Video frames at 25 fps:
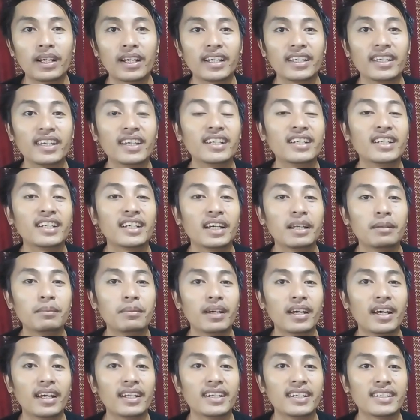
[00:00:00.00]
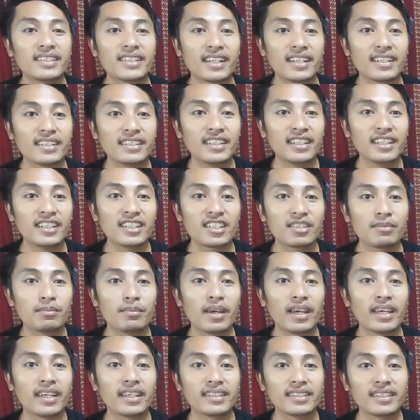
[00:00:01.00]
pakaian dengan bahan dasar jeans
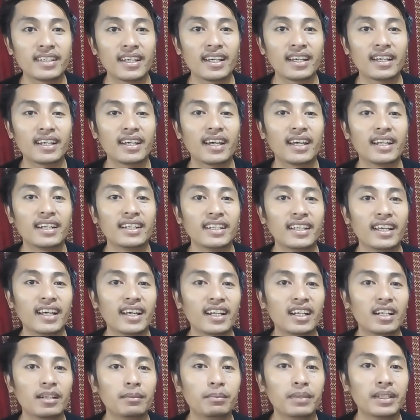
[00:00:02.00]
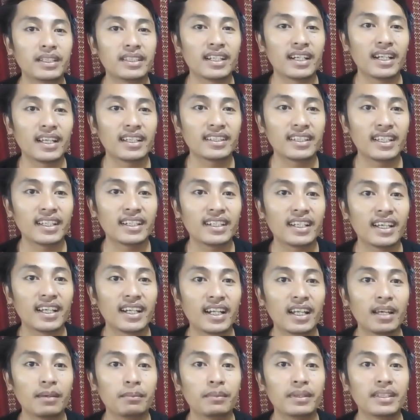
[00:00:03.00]
sebaiknya kalian lebih telaten
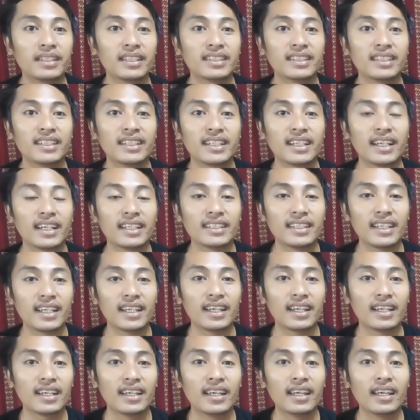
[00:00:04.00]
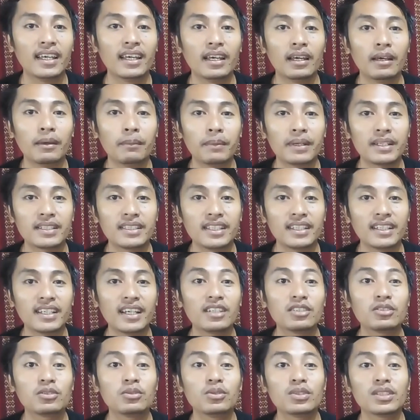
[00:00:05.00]
dalam menyetrikannya.
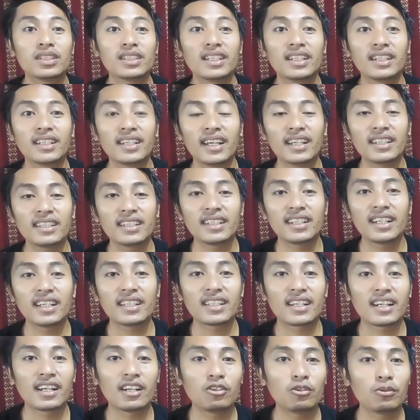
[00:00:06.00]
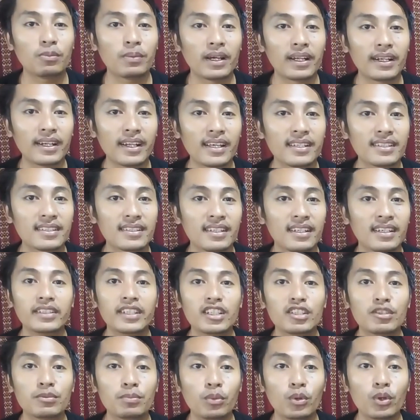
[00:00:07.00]
Pastikan suhu setrika tidak terlalu panas.
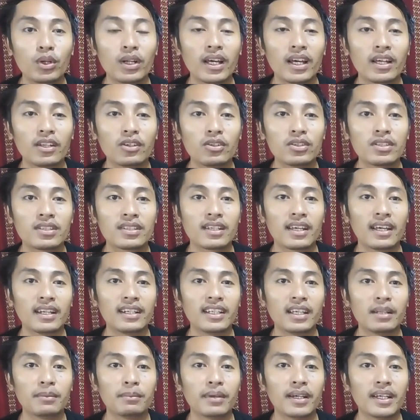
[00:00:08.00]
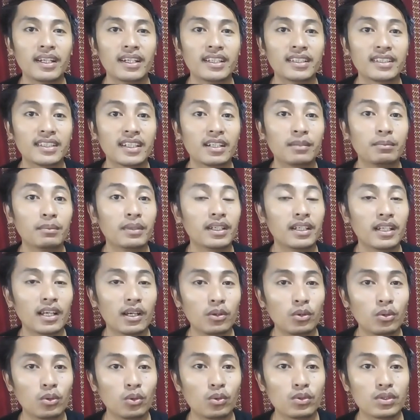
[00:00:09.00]
Jeans pun harus kalian balik terlebih
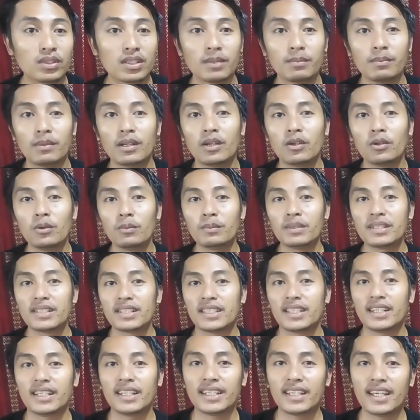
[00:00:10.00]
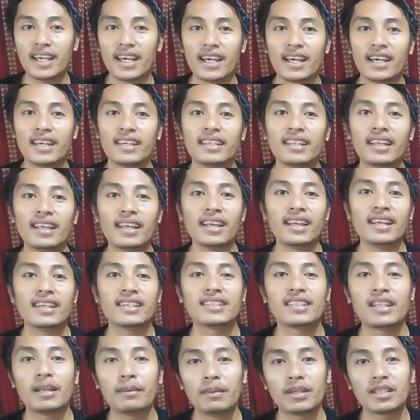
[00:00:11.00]
dahulu sebelum disetrika.
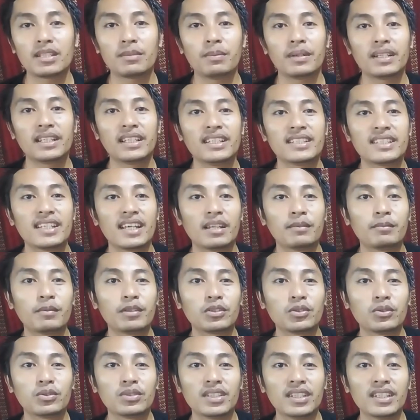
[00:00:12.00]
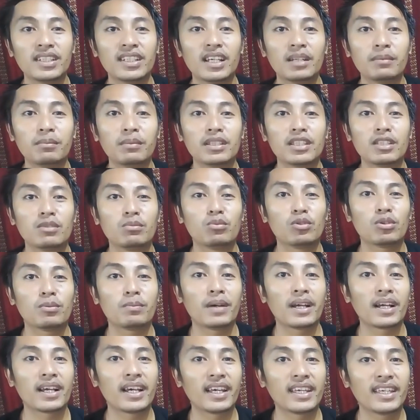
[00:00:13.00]
Sama seperti saat mencuci dan
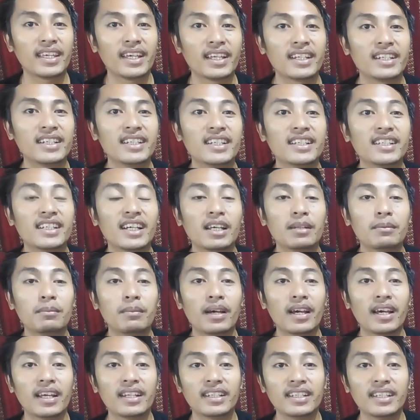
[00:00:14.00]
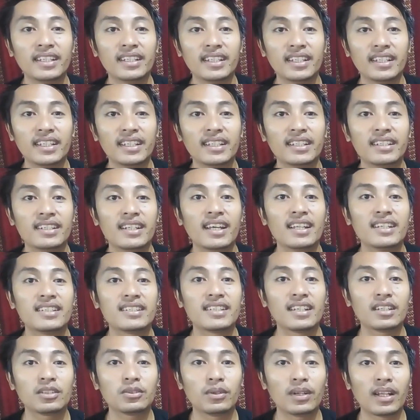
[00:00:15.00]
menjemur pakaian dengan bahan ini
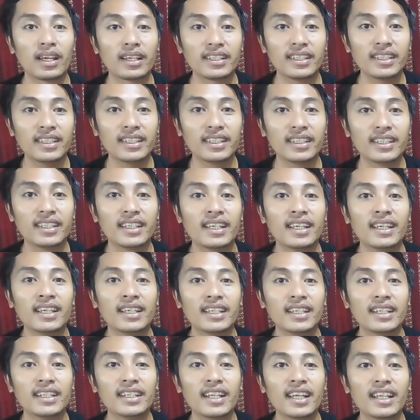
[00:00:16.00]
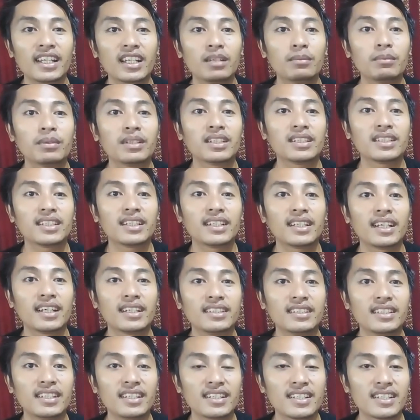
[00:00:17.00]
dan satu lagi Hindari
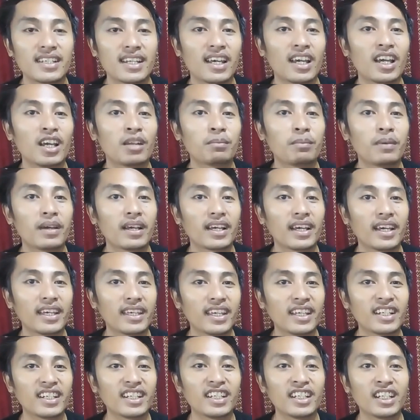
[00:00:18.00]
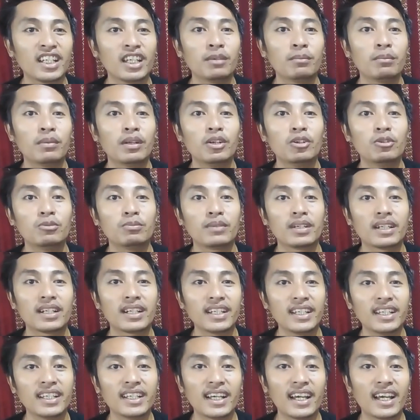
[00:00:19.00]
menyetrika jeans saat pakaian ini belum
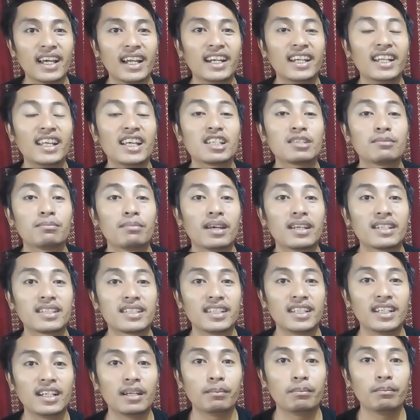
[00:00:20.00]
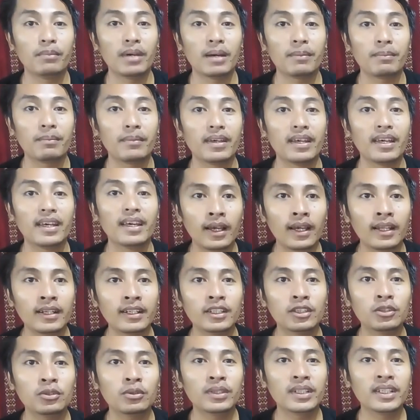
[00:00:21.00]
kering alias masih lembab. Hal
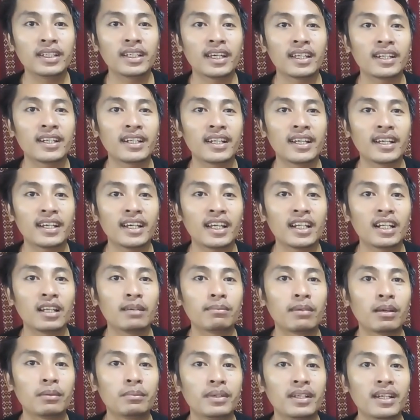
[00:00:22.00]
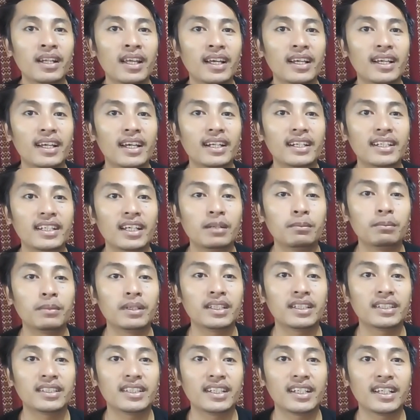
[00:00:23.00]
itu dikarenakan apabila kalian
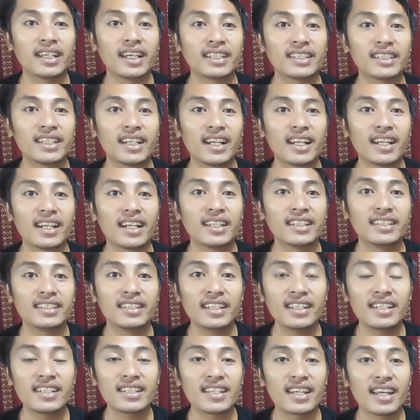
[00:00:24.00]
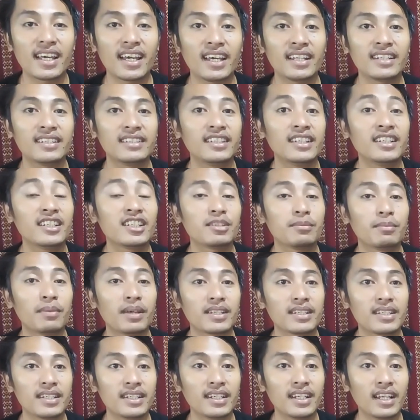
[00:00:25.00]
menyetrika celana jeans saat jeans
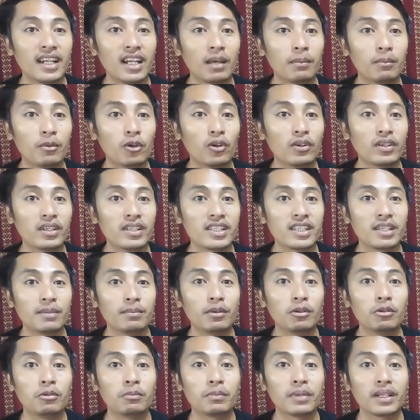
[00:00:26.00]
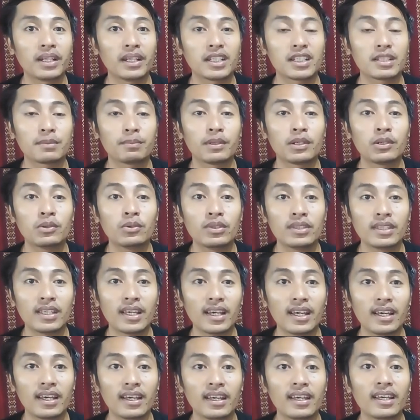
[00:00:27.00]
masih dalam kondisi belum kering
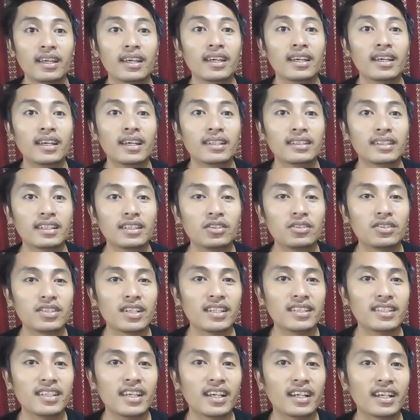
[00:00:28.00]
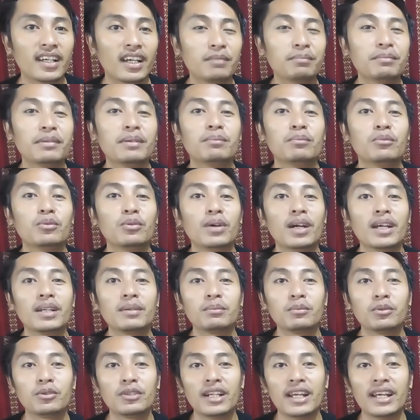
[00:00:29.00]
sepenuhnya, tentu saja akan membuat
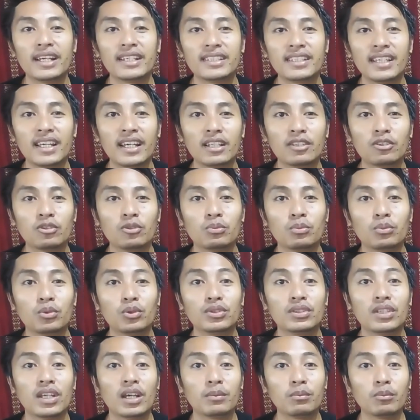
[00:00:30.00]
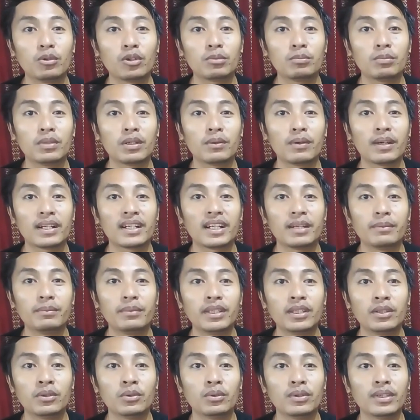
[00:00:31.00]
mudahnya tumbuh jamur berwarna
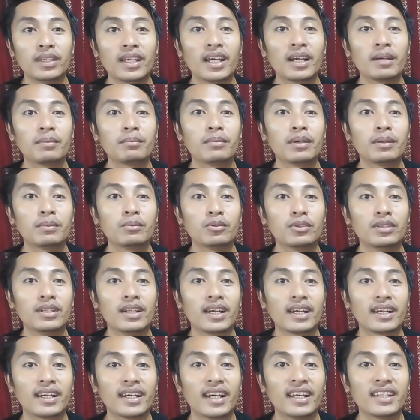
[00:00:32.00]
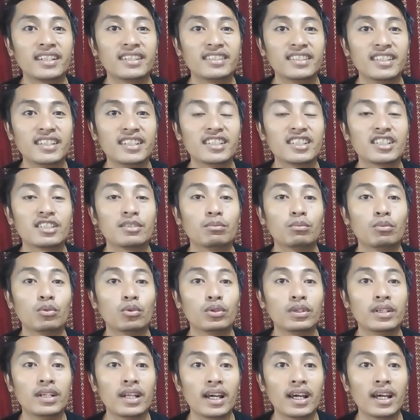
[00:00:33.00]
biru yang memudahkan jeans
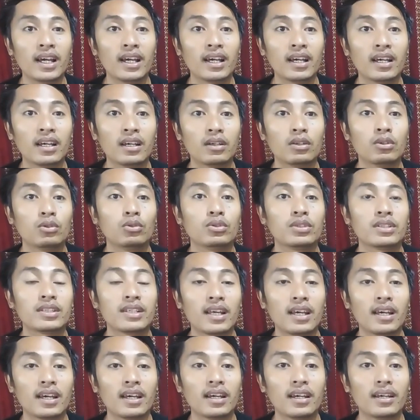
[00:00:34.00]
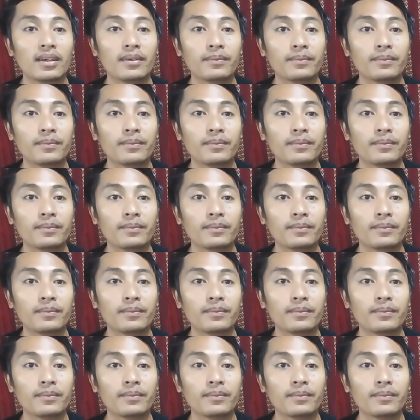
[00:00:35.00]
mudah rusak.